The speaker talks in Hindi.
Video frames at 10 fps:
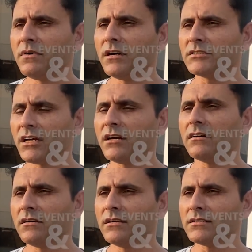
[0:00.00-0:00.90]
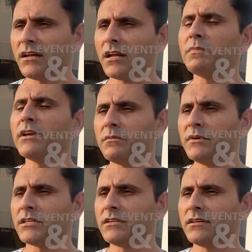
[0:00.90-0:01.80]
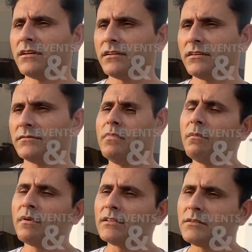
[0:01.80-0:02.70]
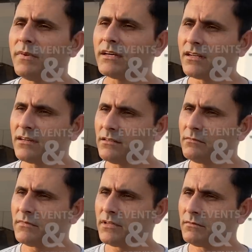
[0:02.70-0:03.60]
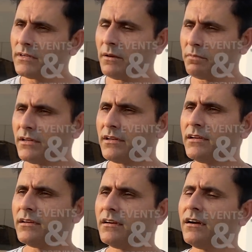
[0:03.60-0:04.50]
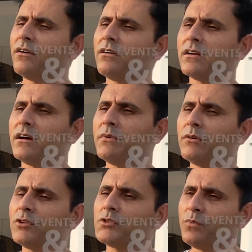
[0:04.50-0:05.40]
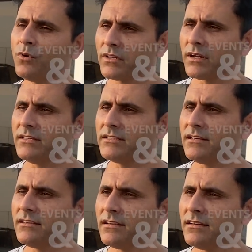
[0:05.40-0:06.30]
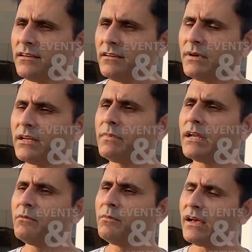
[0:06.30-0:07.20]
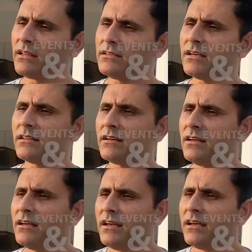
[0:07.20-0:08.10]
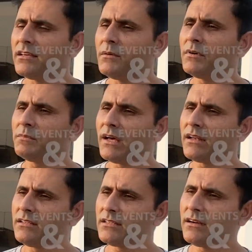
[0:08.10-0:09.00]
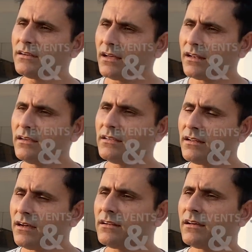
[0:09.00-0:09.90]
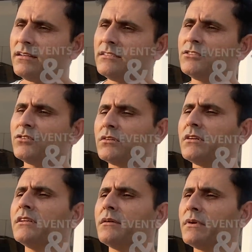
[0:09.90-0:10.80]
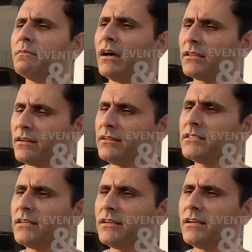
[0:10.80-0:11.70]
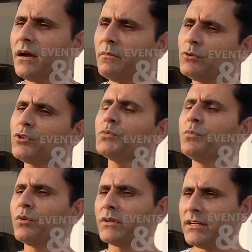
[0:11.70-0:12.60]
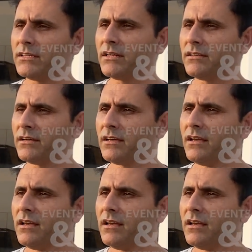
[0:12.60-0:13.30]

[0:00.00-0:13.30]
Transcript: अच्छा नज़र आ रहा है प्लेयर भी अच्छे नज़र आ रहे हैं बाबर आजम पाकिस्तान की टीम के कैप्टन हैं और हमें उनको सपोर्ट करनी चाहिए मैंने पहले भी बयान दिया था कि अब कप्तानी से हटाना या ना हटाना इन चीज़ों से नहीं हमें बात करनी चाहिए हमें उसको सपोर्ट करनी चाहिए